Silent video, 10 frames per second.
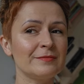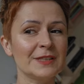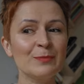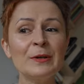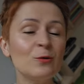
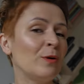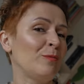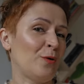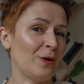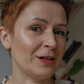zbyt
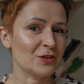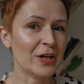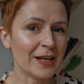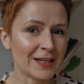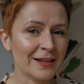głęboka
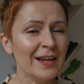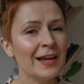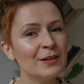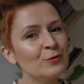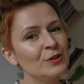czerń,
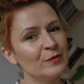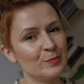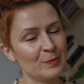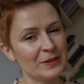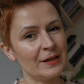już nie
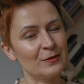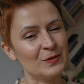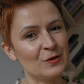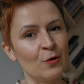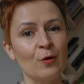
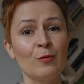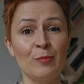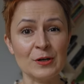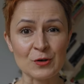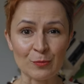wspominając o
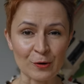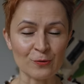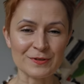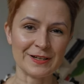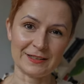
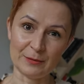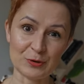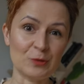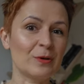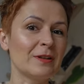beżobrązach na
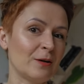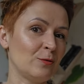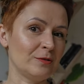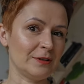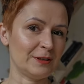przykład dla
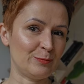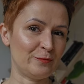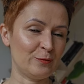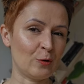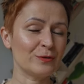chłodnych
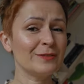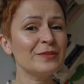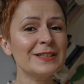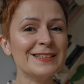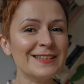typów urody.
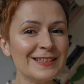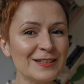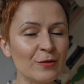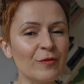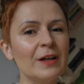Więc
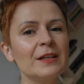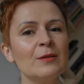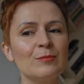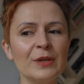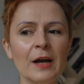
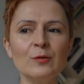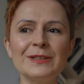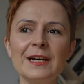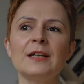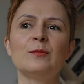zdecydowanie
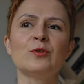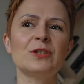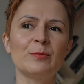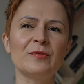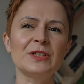biały, tak
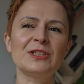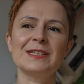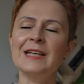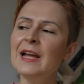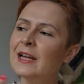można powiedzieć,
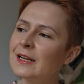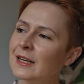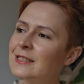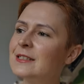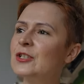jest
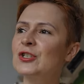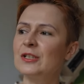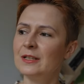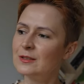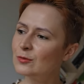
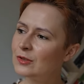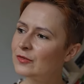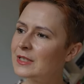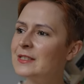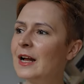klasyczny, jest
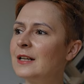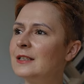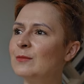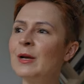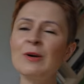
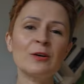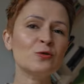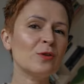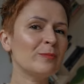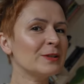uniwersalny. Biała
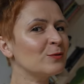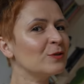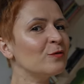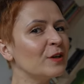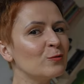koszula
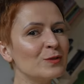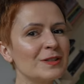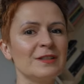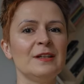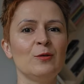pasuje do wielu
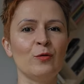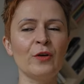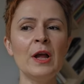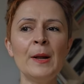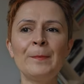
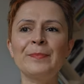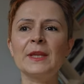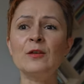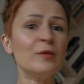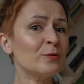stylów,
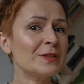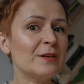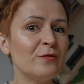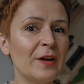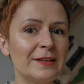mm, do wielu
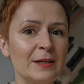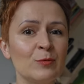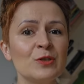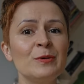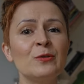sylwetek.
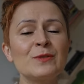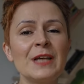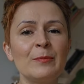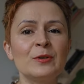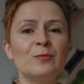Możemy ją
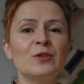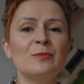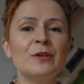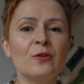zapiąć, możemy